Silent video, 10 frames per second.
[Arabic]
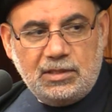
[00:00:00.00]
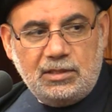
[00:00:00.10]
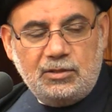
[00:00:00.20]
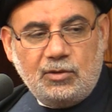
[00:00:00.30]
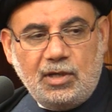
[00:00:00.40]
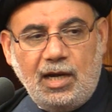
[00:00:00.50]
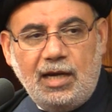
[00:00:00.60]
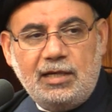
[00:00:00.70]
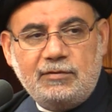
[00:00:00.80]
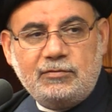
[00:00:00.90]

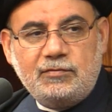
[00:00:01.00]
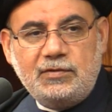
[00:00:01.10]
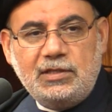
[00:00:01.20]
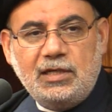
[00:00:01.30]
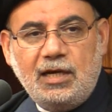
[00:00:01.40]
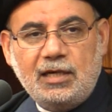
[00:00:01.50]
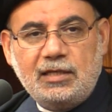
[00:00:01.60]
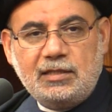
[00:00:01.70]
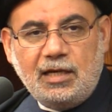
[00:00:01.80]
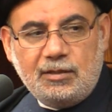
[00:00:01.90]
يخالف فيها
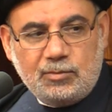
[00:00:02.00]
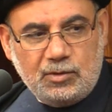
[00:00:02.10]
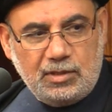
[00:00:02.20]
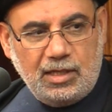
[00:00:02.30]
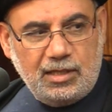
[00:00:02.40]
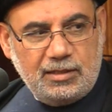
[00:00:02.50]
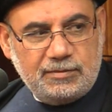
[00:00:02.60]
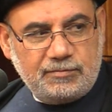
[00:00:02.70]
كتاب الله